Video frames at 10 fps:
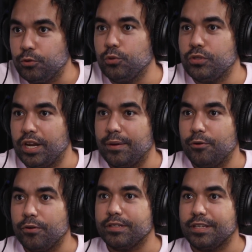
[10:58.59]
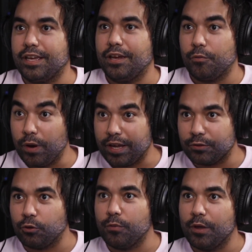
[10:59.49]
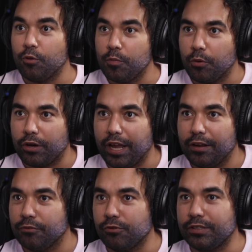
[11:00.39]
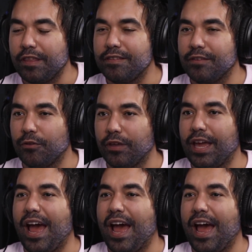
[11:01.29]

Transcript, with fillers: tu cerebro es de que, güey, ¿qué estoy viendo y por qué? No está diciendo de